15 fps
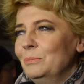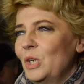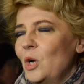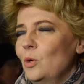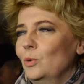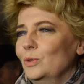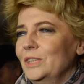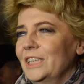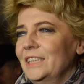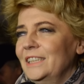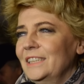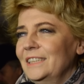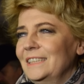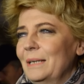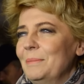roku,
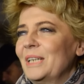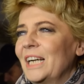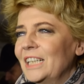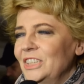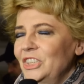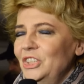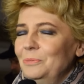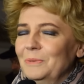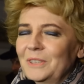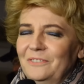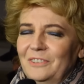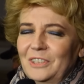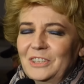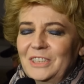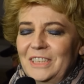kiedy zamykaliśmy
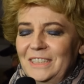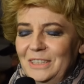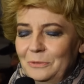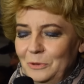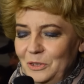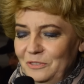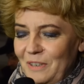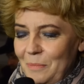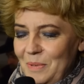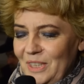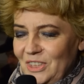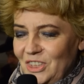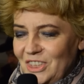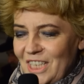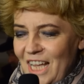dworzec Łódź
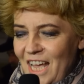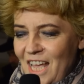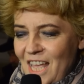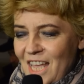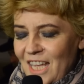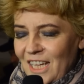Fabryczna,